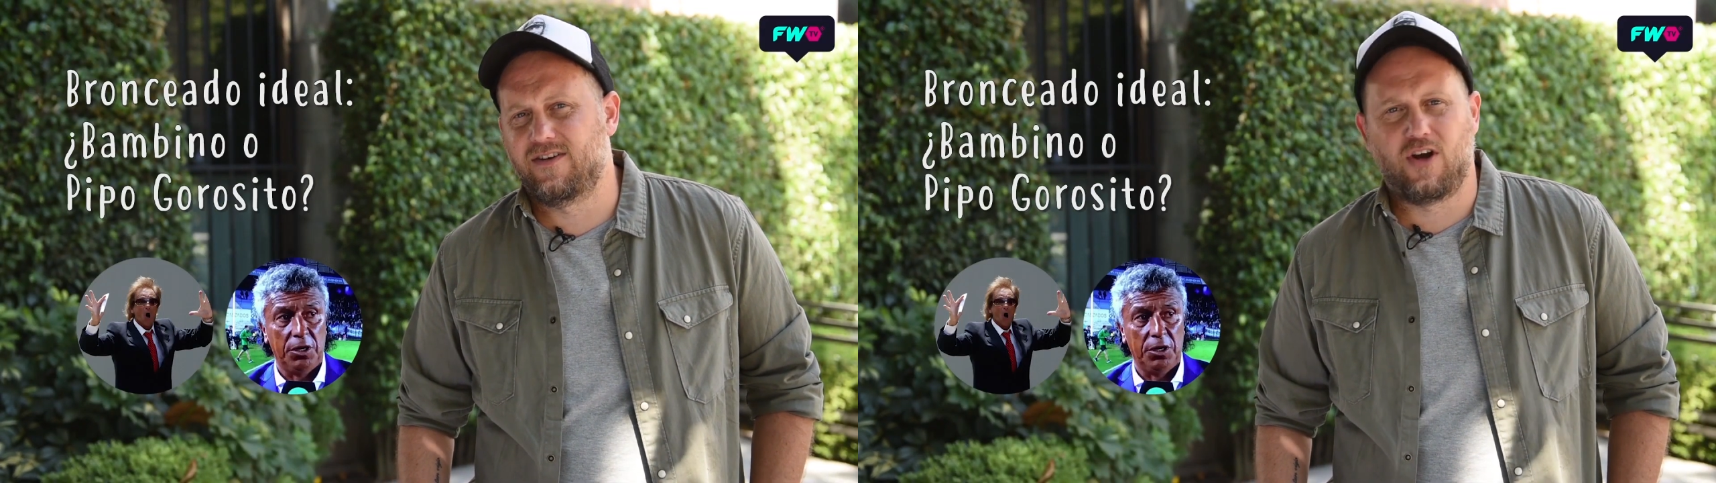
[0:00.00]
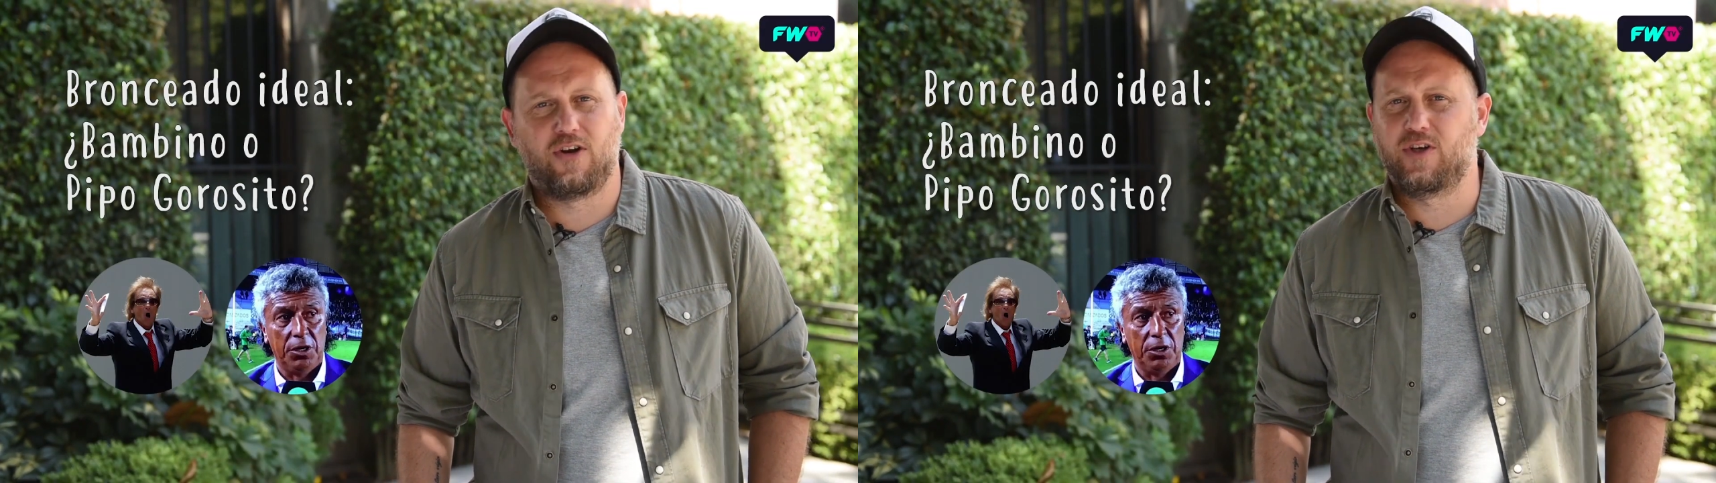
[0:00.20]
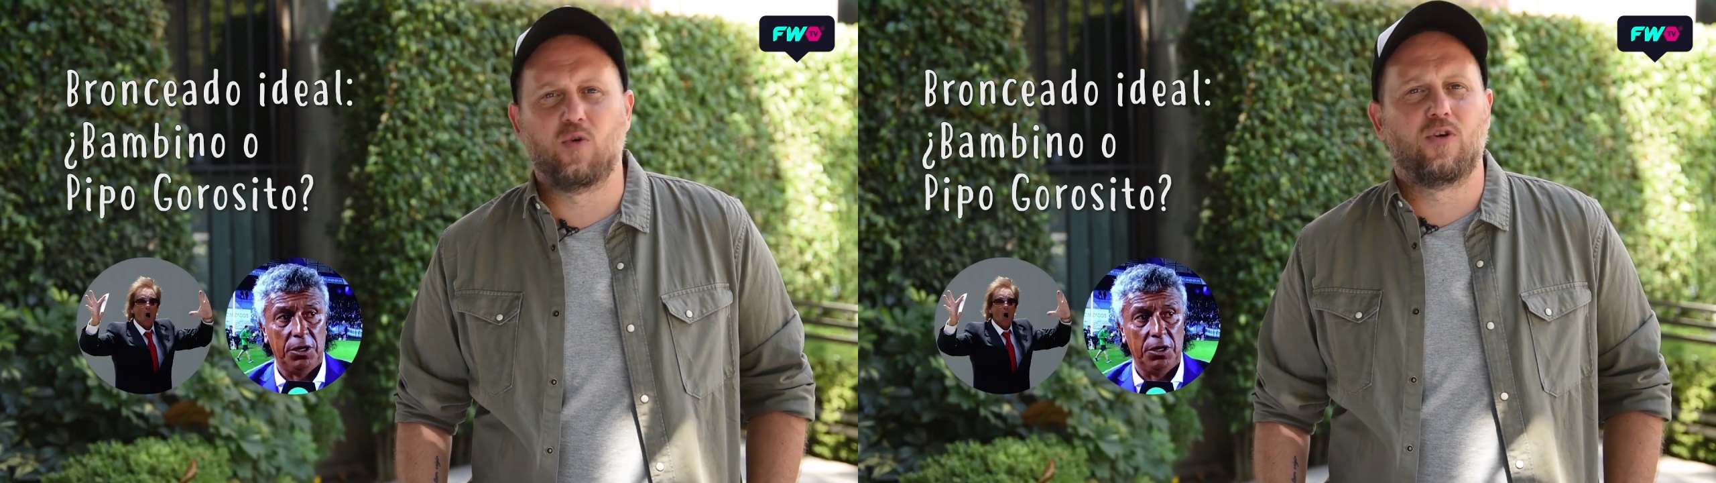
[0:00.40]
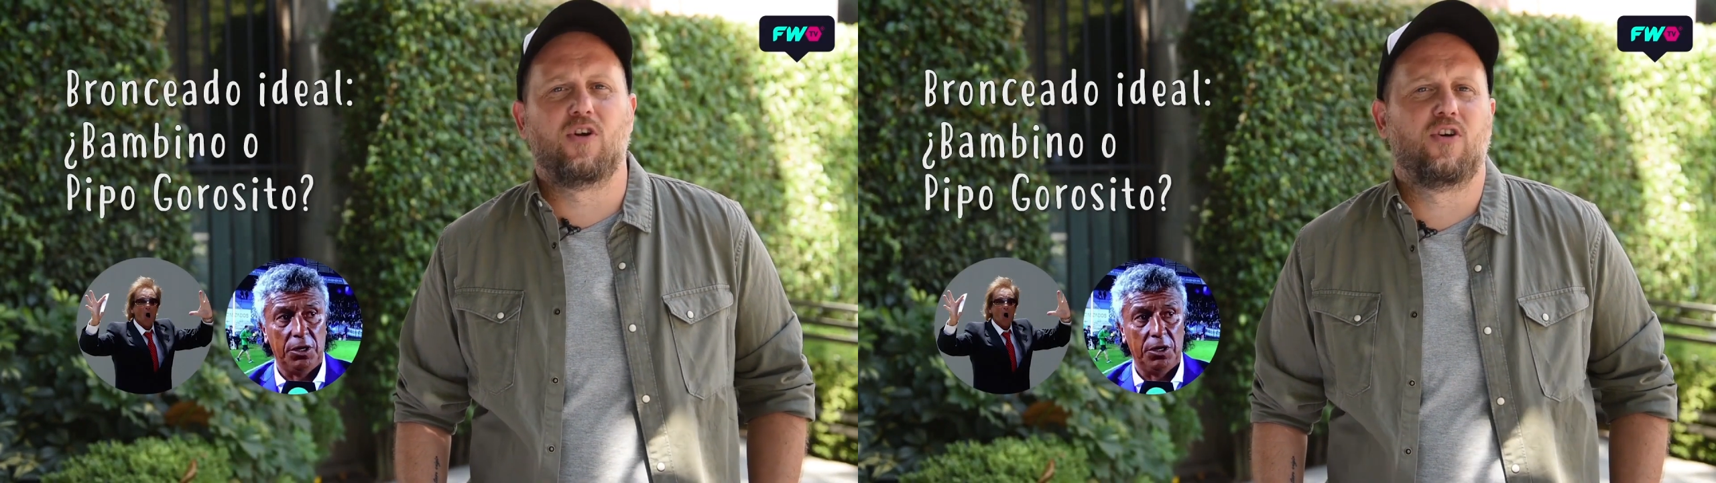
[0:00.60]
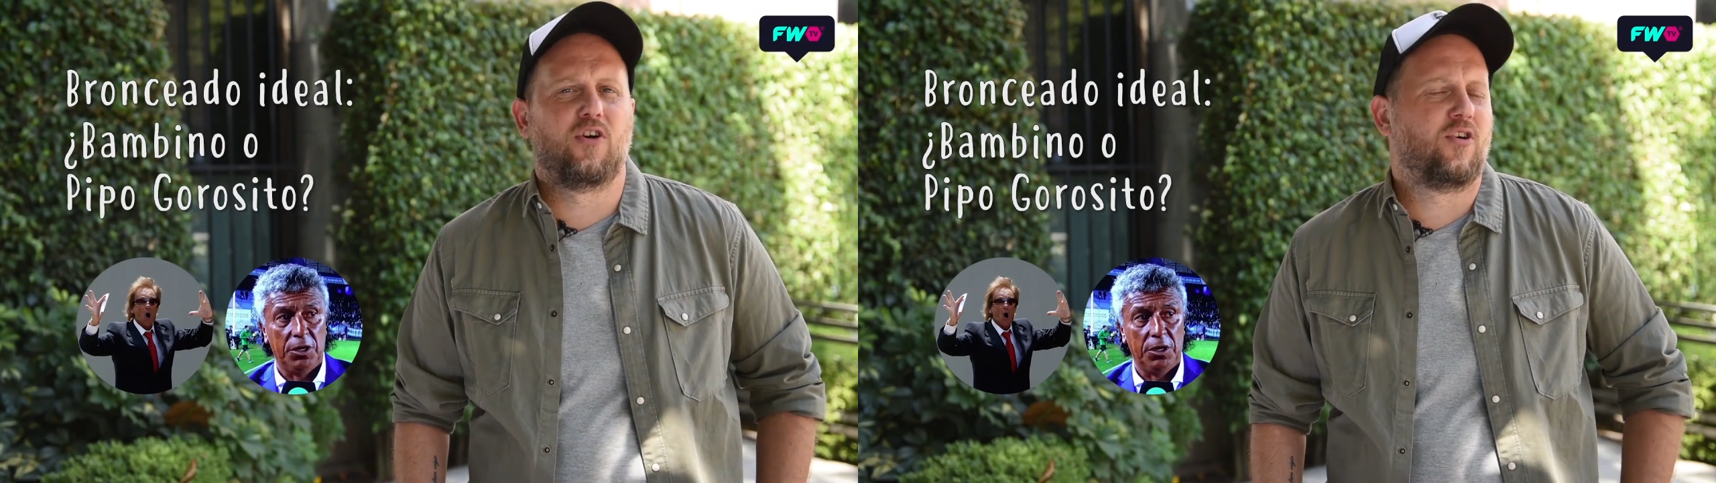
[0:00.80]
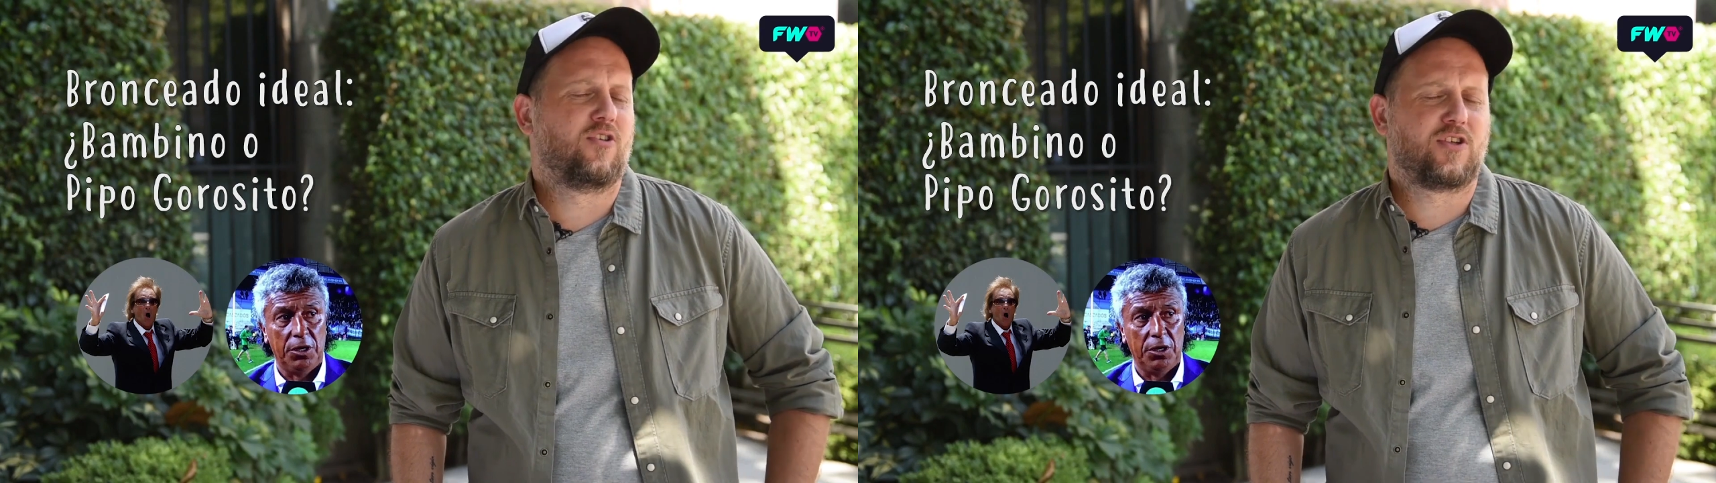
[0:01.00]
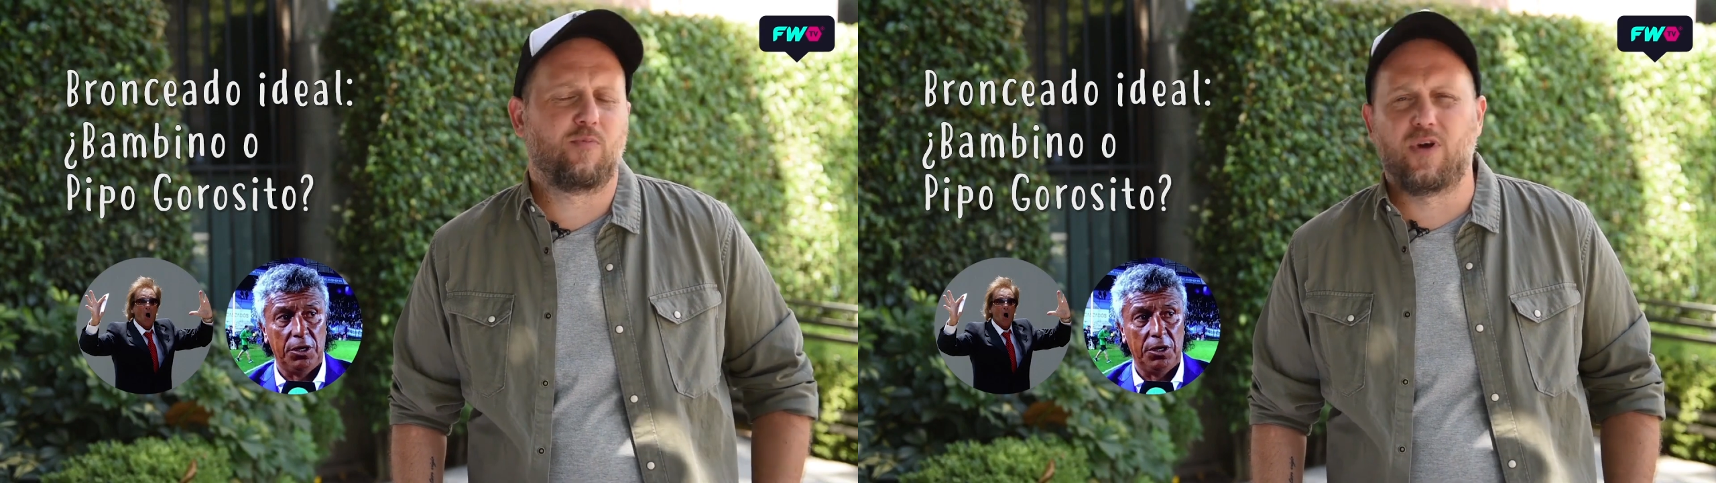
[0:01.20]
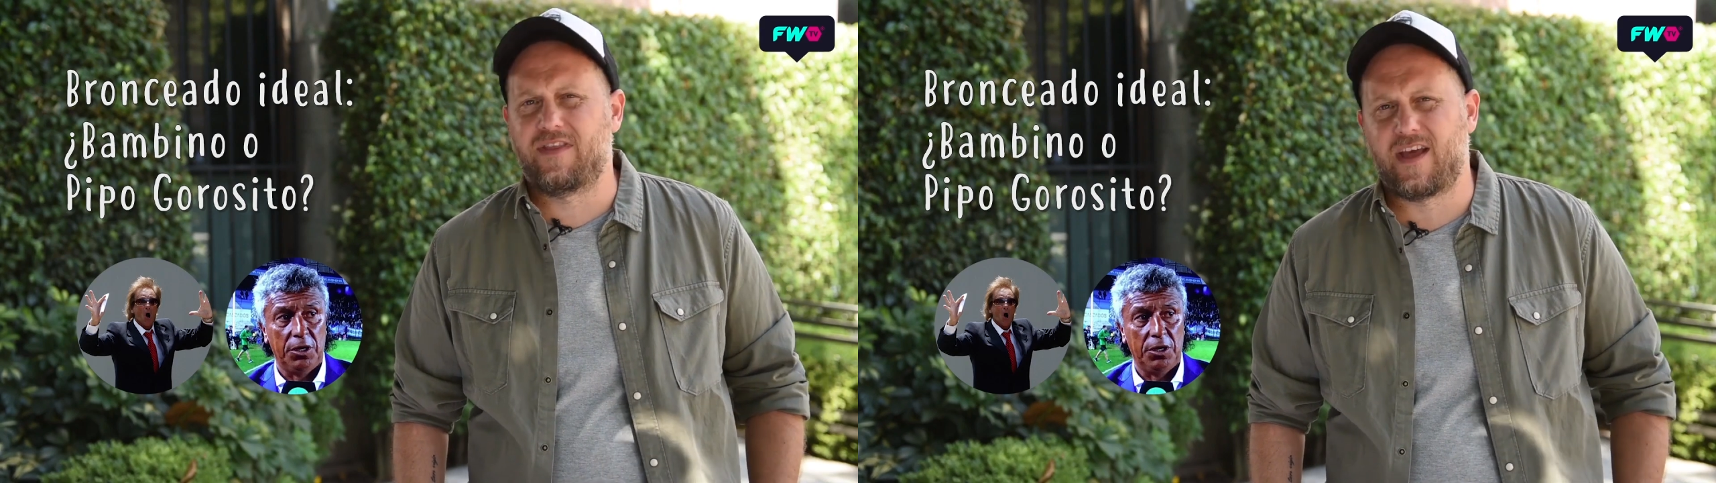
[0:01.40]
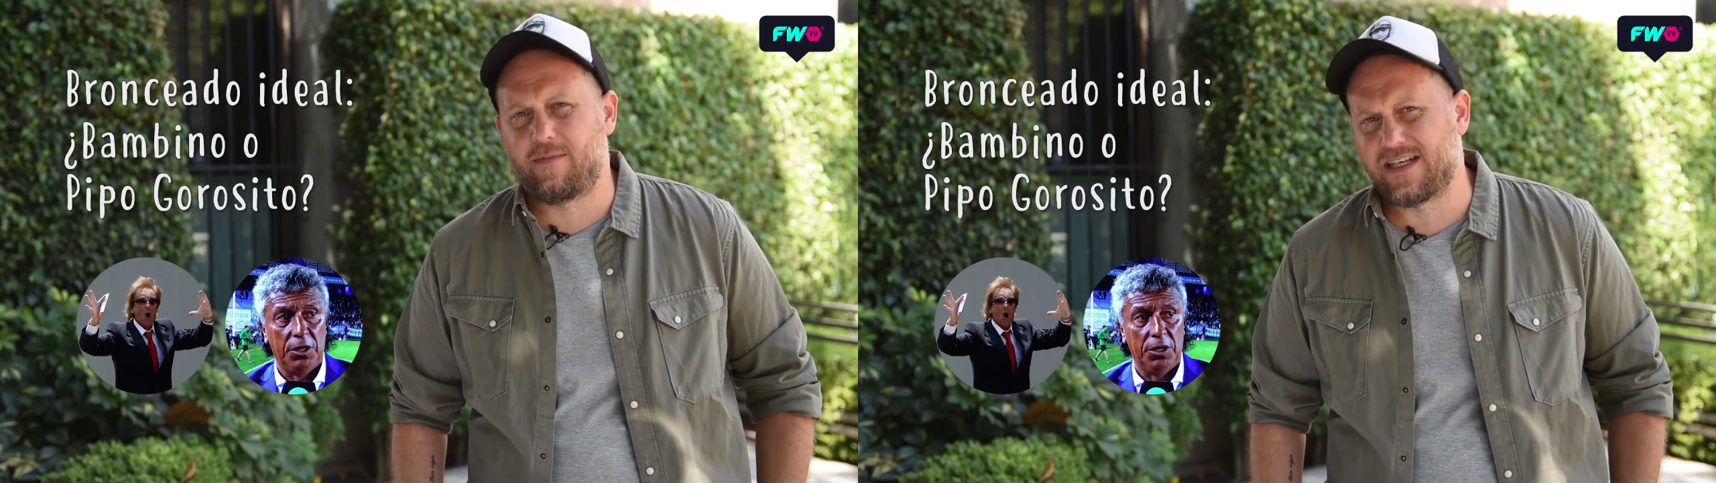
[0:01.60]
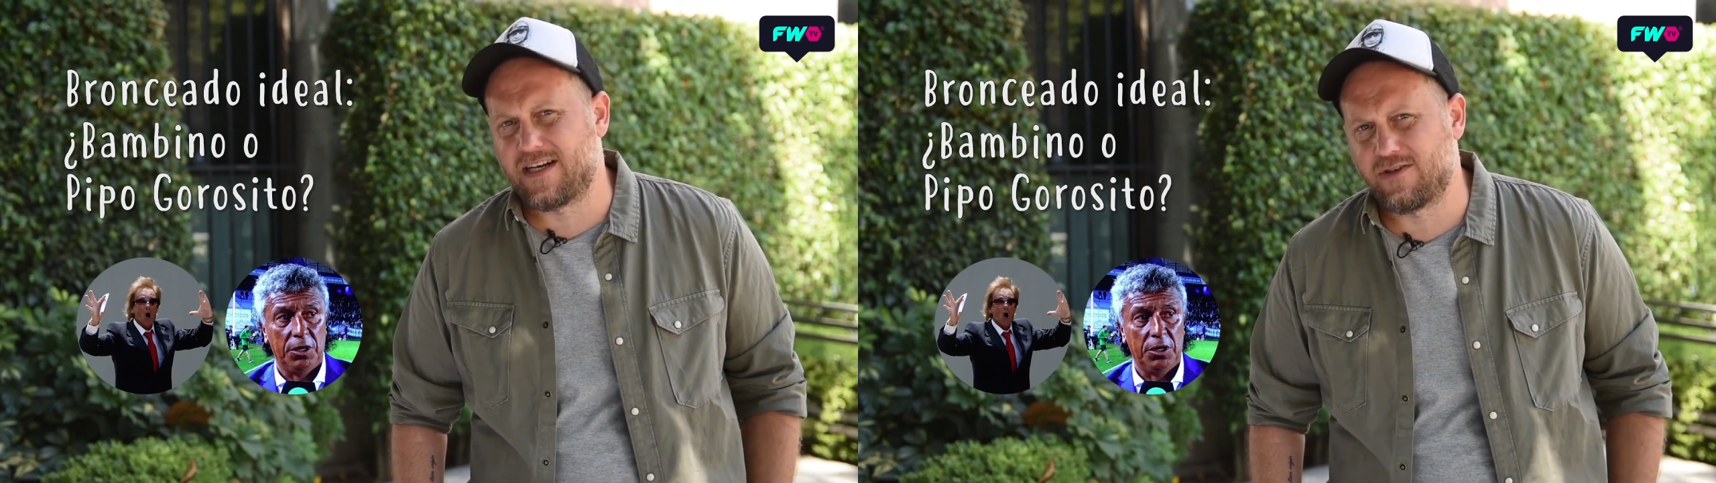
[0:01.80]
No, ninguno. No se puede estar
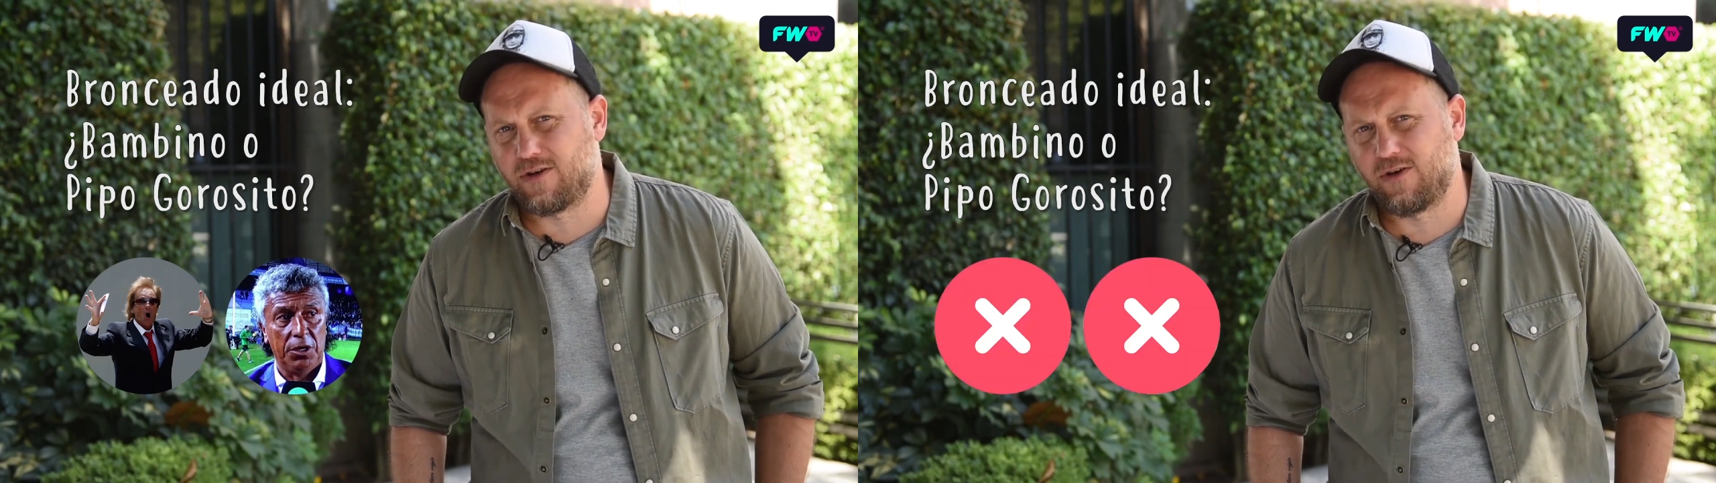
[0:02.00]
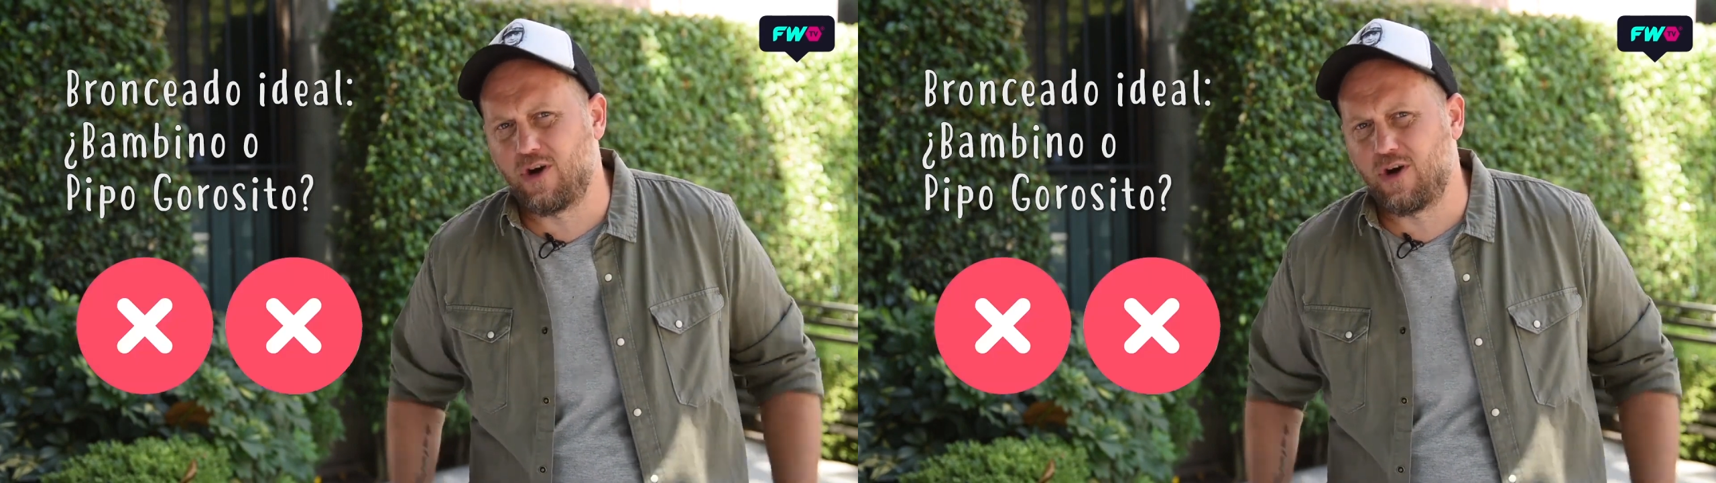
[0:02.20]
más al sol.